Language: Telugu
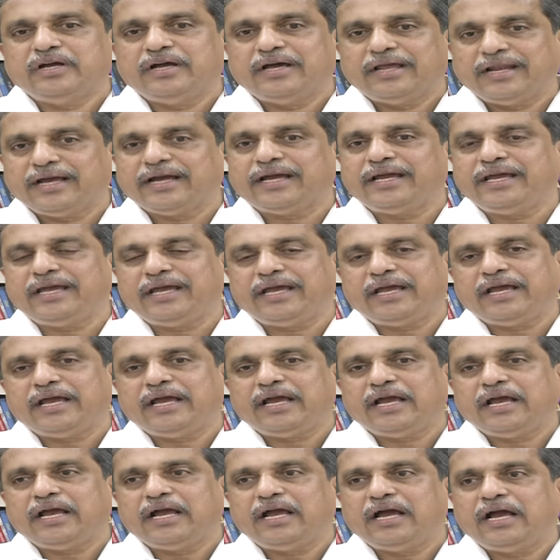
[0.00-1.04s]
అలాగే
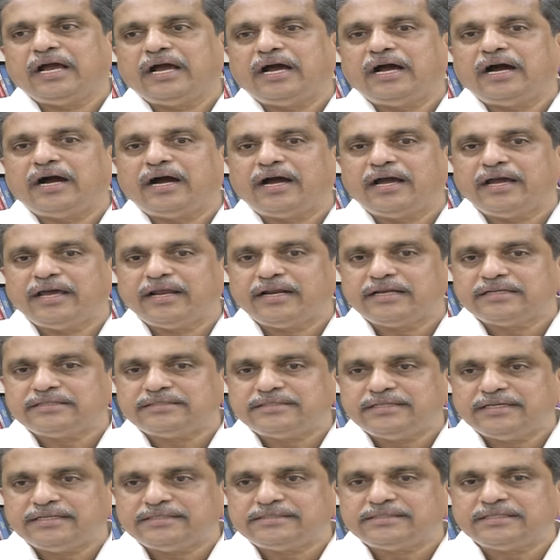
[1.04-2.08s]
ఆయన
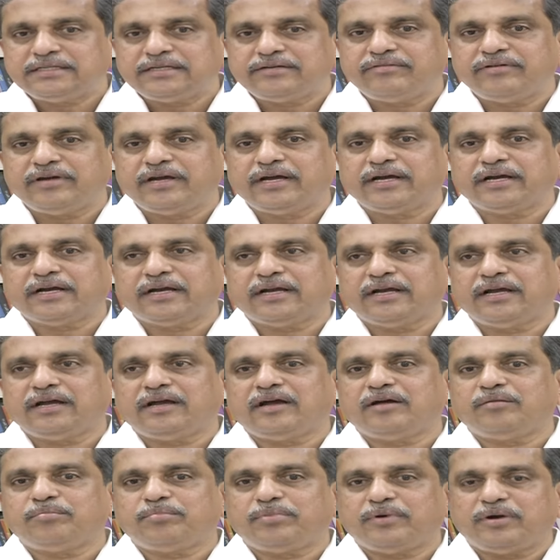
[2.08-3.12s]
చేసిన వ్యాఖ్య
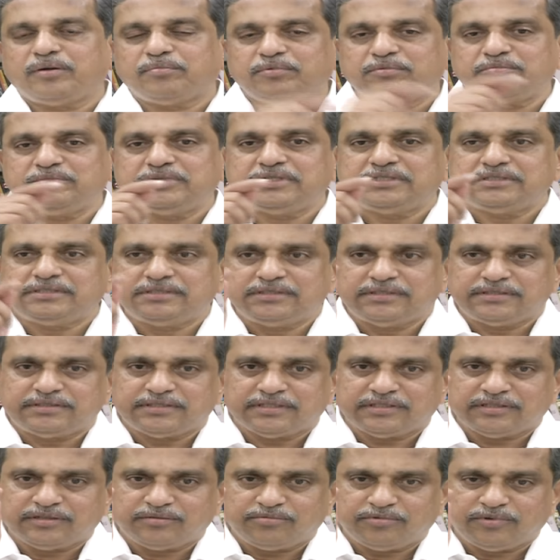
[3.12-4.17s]
ఆ పాపం చేసింది
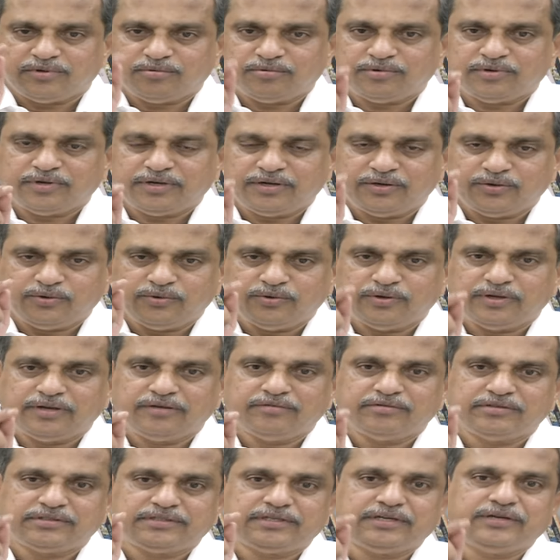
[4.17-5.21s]
చంద్రబాబు నాయుడు అనే
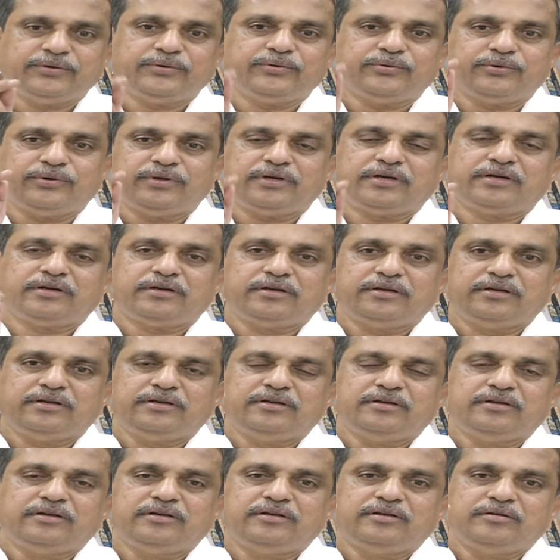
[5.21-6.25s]
విషయం కూడా
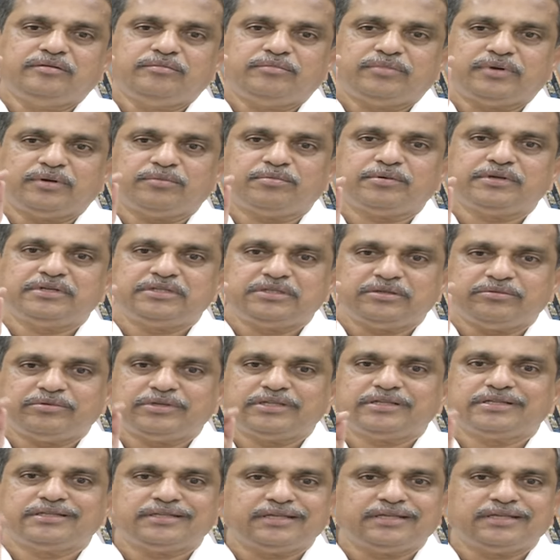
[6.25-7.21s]
ప్రపంచమంతా